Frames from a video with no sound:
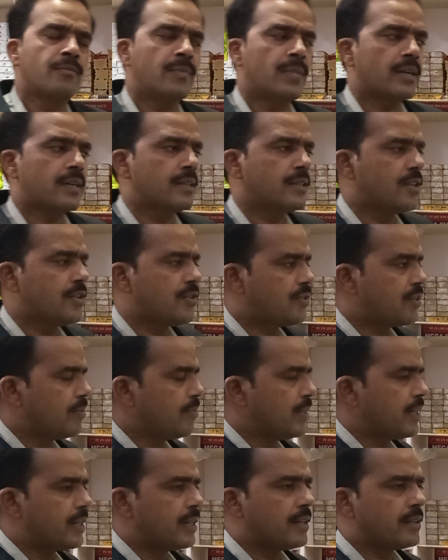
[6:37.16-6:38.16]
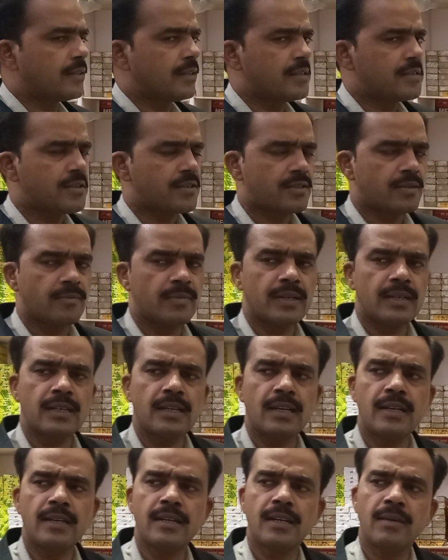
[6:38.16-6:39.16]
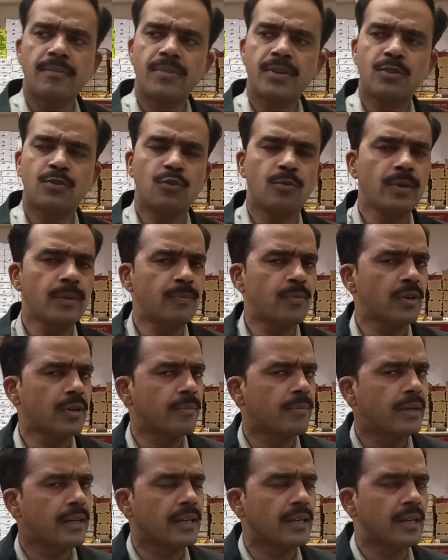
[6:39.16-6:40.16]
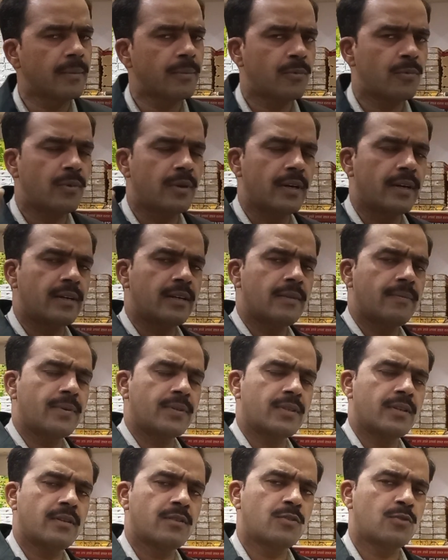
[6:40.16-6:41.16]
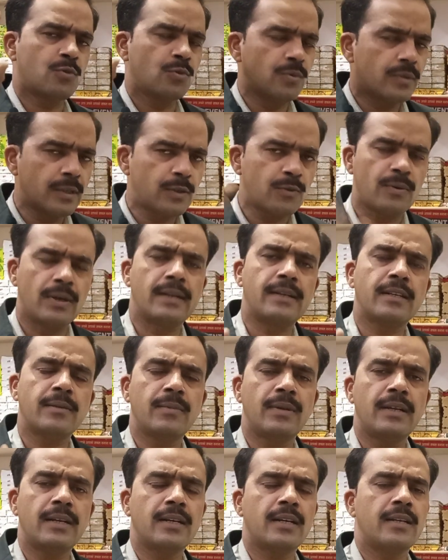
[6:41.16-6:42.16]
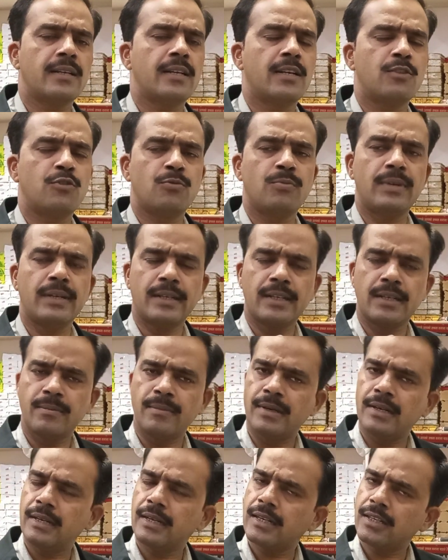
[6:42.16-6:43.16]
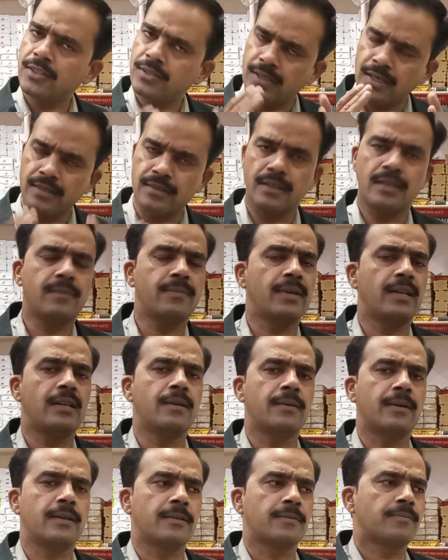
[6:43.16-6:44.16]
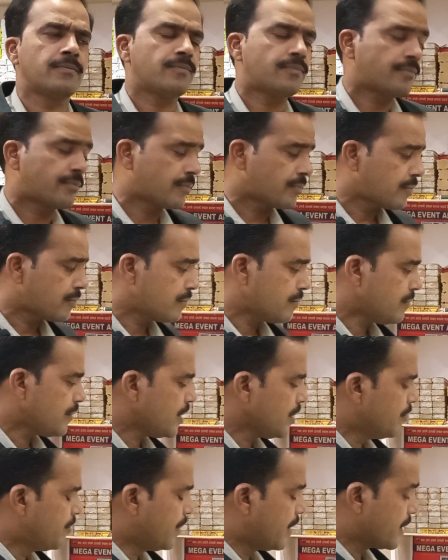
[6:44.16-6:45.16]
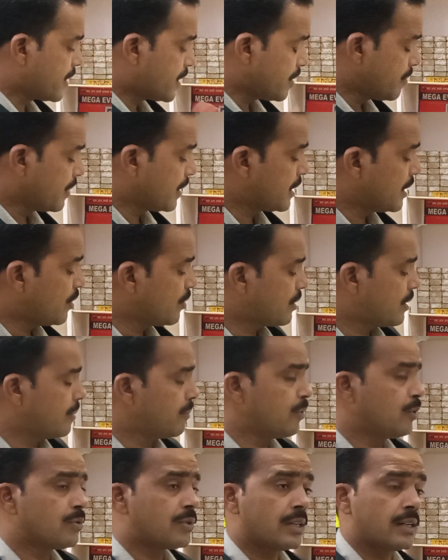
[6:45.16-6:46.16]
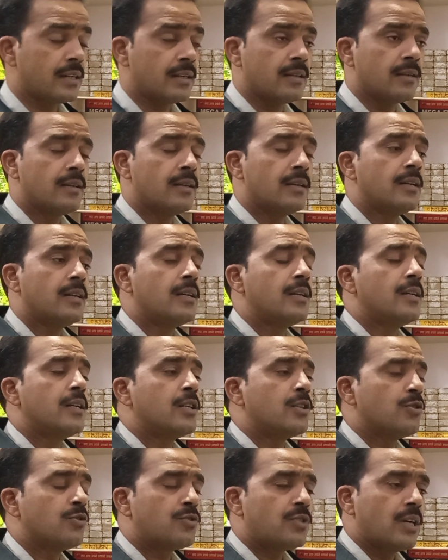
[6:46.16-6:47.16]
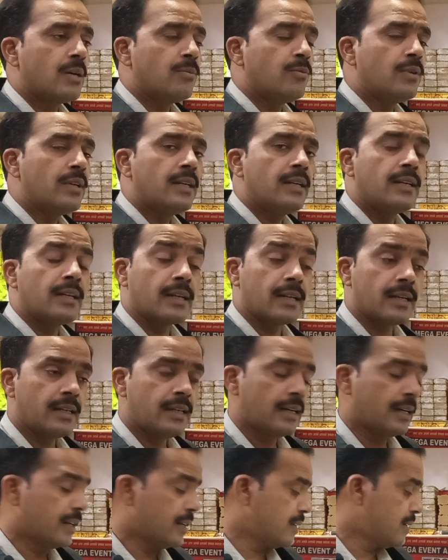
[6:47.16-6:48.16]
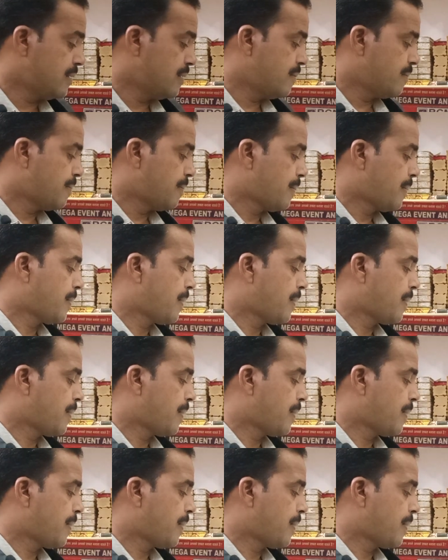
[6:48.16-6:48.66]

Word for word: बाकी सिस्टम में डायरेक्टली सिस्टम में क्या है यहाँ पर जो भी प्रोडक्ट मिलेगा आपको 100 परसेंट शुद्ध क्वालिटी मिलेगा यहाँ डुप्लीकेट मिलने का चांस नहीं पहली बार मार्केट में क्या होता है बहुत सारे जो साबुन हैं नकली आ रहे हैं